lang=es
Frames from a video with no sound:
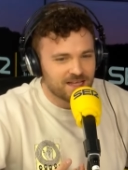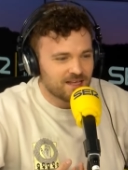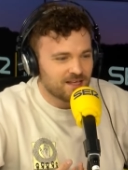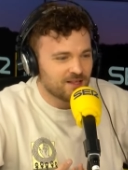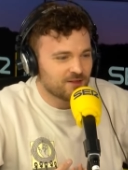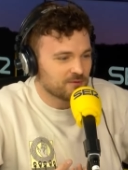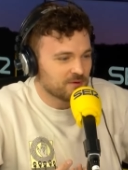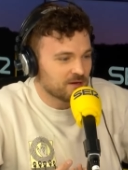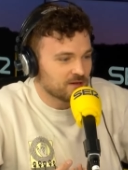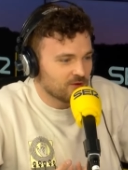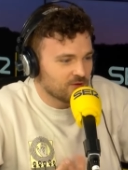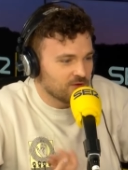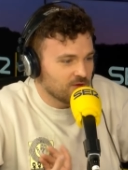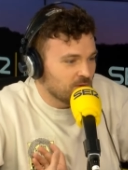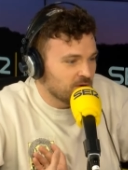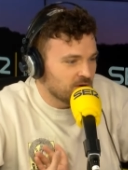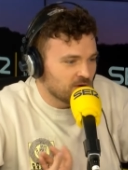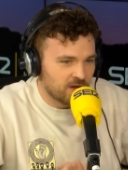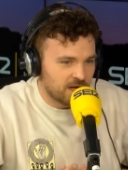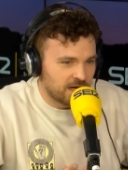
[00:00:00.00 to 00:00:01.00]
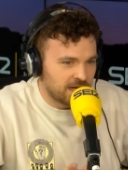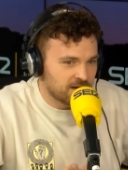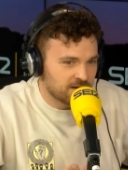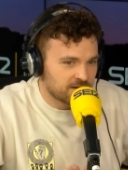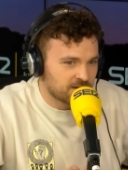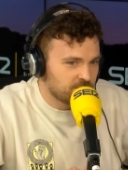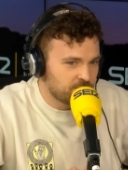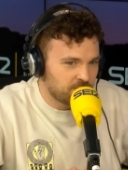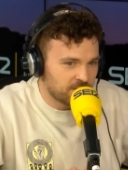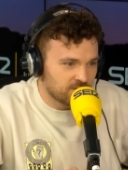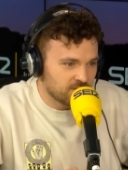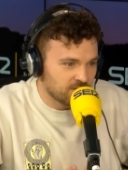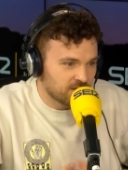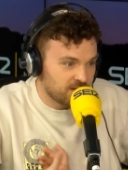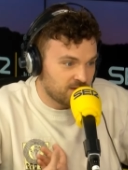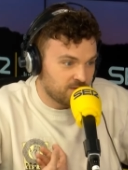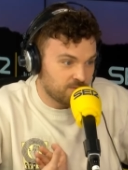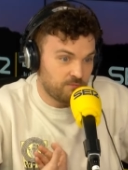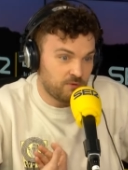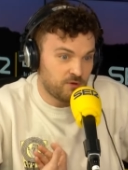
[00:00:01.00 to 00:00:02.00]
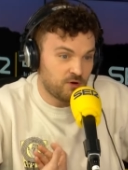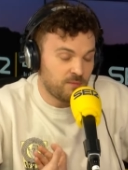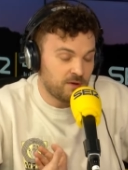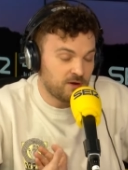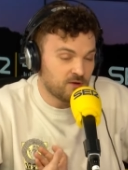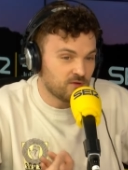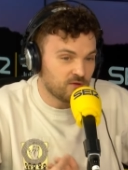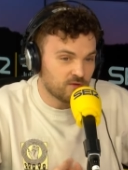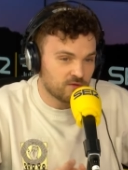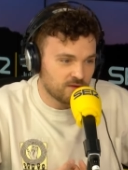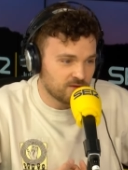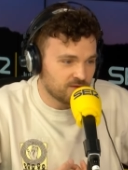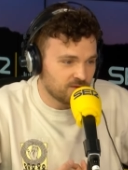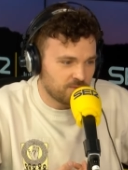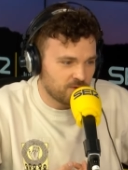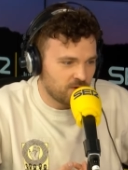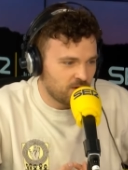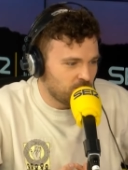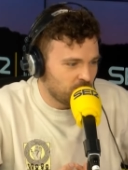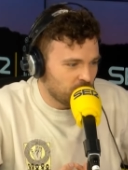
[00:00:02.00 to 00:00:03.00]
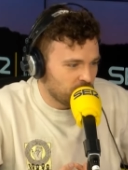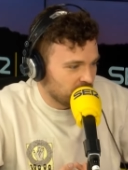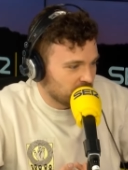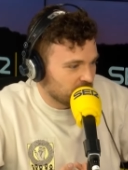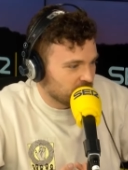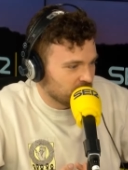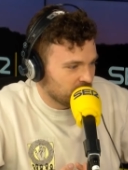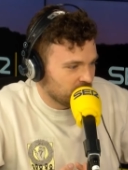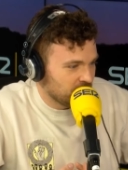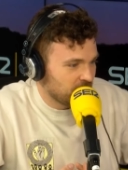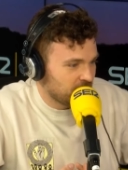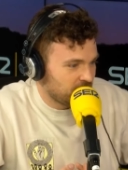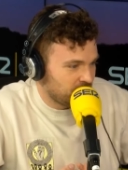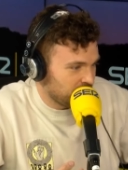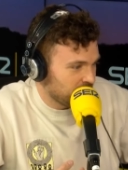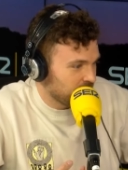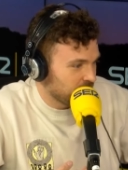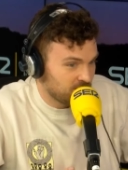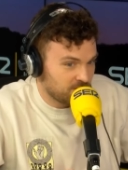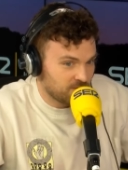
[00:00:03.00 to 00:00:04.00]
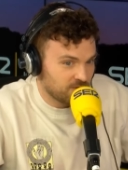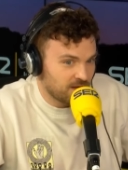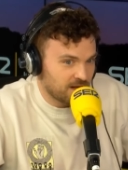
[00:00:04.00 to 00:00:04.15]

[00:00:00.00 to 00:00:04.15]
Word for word: Y sobre todo, bueno, el gran respeto que por lo menos yo siento por el público de decir, pues eso,